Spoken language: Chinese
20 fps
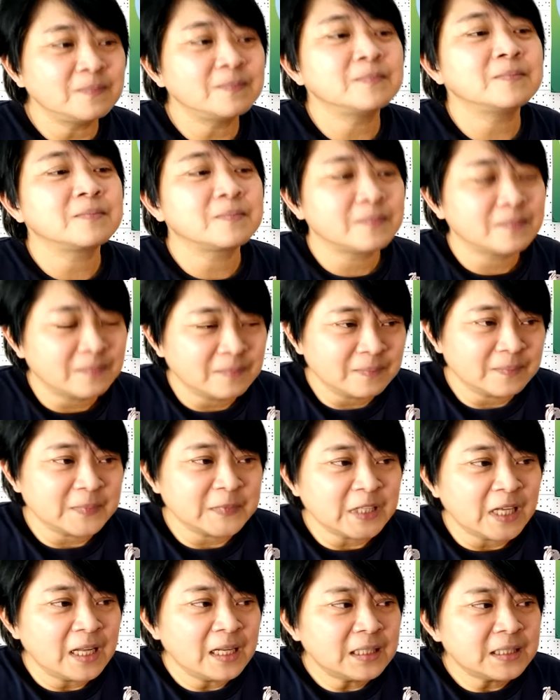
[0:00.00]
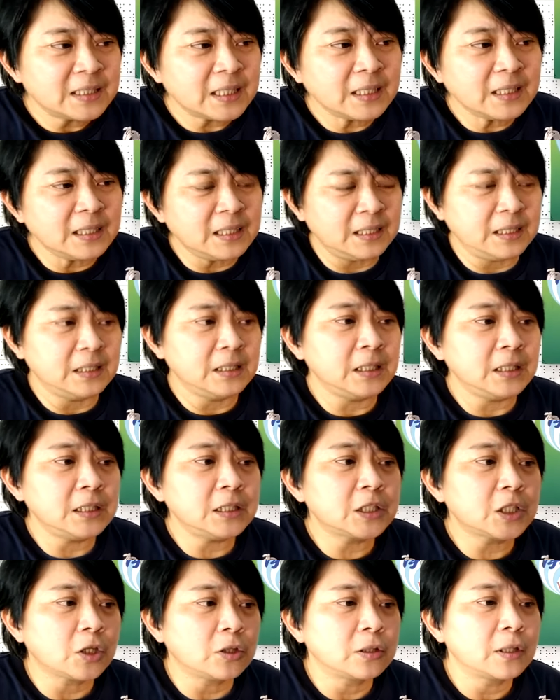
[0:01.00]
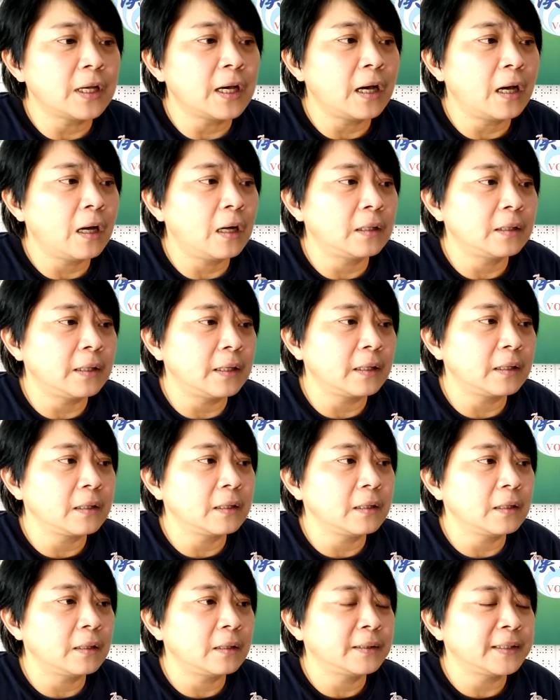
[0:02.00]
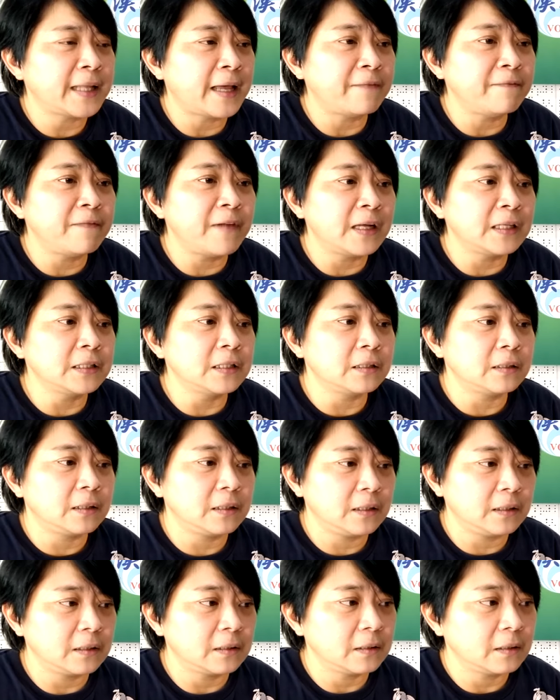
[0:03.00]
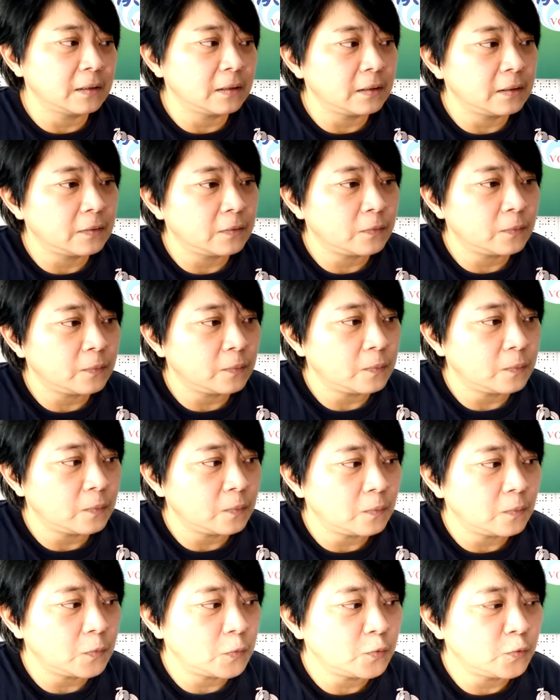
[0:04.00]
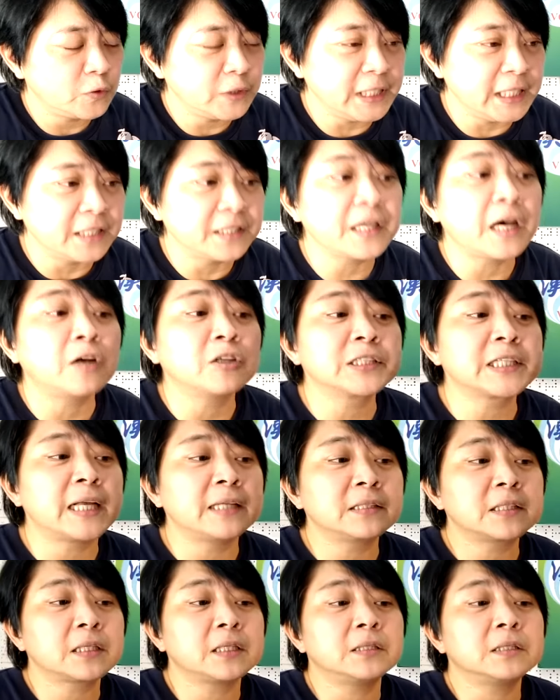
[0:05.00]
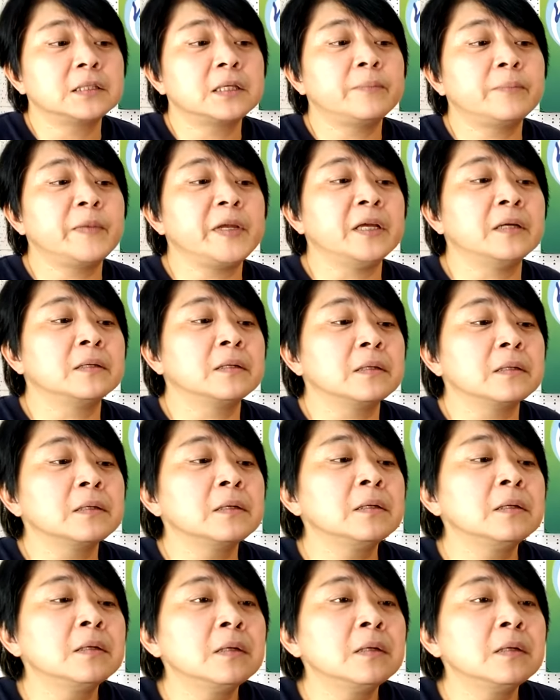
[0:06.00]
嗯。这里已经走到那个南方的那个福建桃山城那边了。